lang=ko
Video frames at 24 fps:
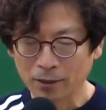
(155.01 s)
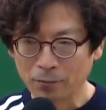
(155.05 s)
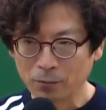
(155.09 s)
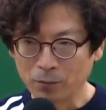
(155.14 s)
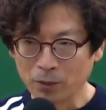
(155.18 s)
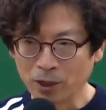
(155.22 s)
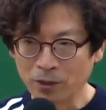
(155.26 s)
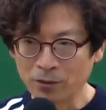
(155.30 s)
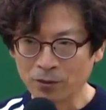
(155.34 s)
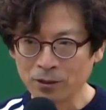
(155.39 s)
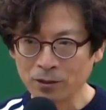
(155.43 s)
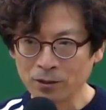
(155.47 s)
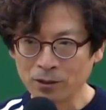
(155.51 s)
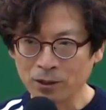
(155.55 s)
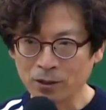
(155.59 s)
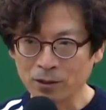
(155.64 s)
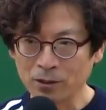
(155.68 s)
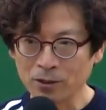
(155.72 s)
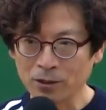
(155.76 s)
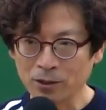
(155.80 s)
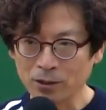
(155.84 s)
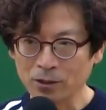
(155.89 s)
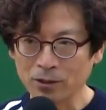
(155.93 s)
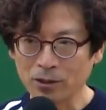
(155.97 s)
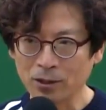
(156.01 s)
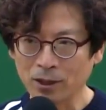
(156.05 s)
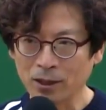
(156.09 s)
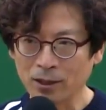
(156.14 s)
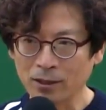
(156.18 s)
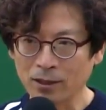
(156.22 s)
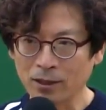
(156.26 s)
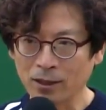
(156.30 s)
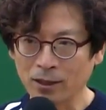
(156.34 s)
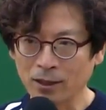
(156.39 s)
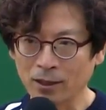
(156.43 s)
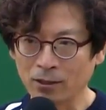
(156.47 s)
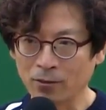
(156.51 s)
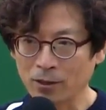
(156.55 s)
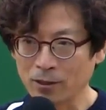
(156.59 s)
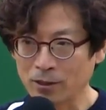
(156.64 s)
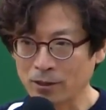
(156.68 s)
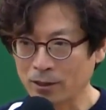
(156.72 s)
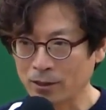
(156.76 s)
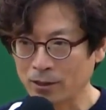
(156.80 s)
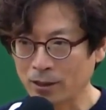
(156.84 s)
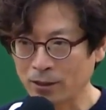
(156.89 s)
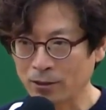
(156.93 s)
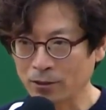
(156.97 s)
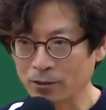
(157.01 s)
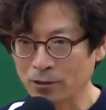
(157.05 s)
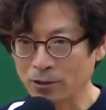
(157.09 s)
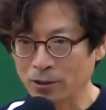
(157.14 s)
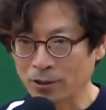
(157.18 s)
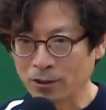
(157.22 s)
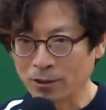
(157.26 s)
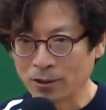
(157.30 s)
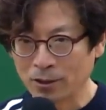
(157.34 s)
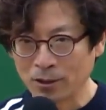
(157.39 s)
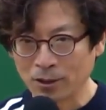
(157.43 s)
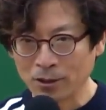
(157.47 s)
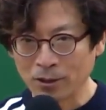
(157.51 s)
면적 측정한다라고 했을 때는요.